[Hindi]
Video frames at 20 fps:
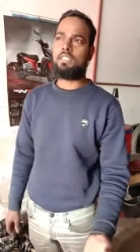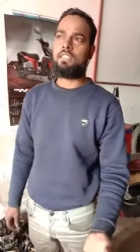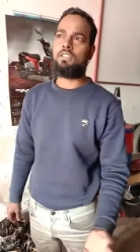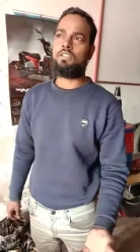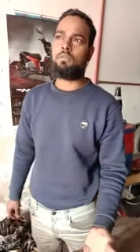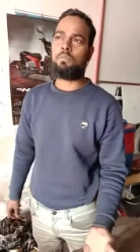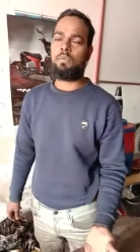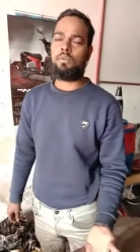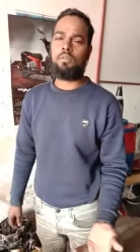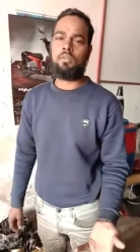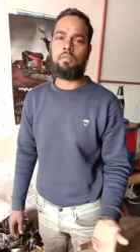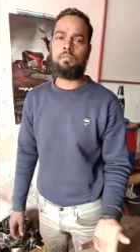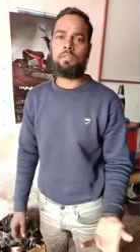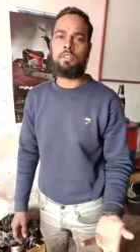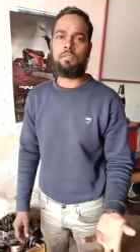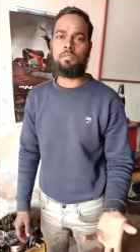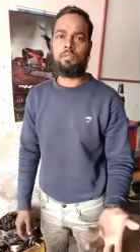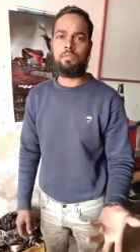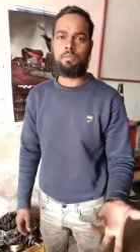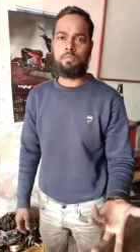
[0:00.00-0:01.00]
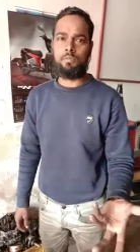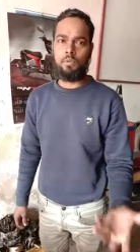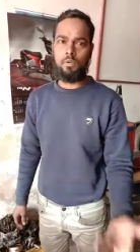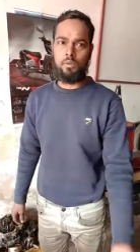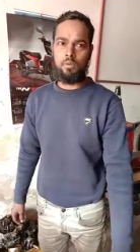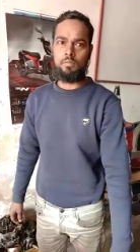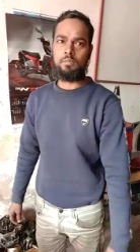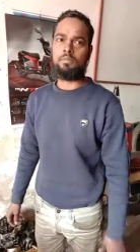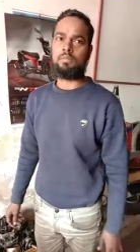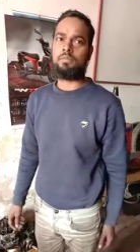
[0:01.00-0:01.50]
जो प्रॉब्लम थी वो
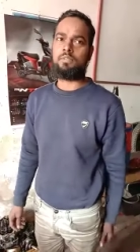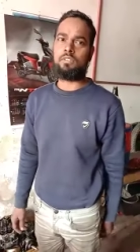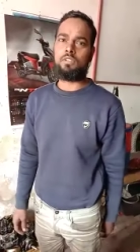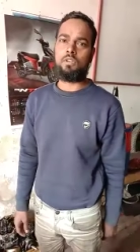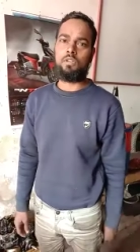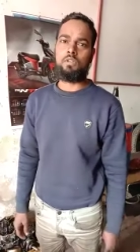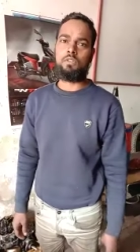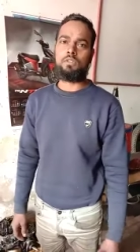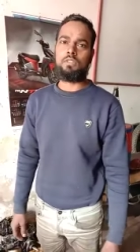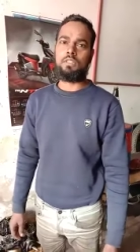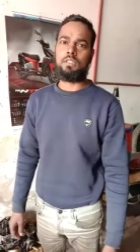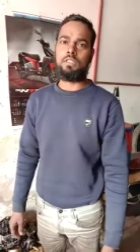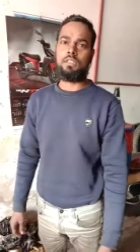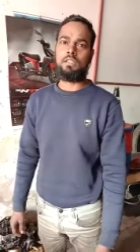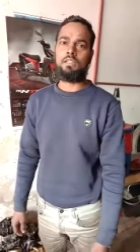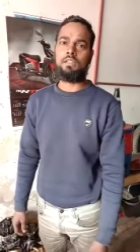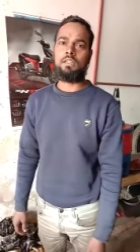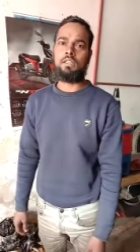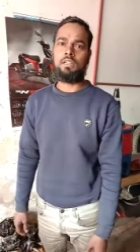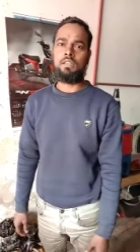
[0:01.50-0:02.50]
प्रॉब्लम सॉल्व हो चुकी है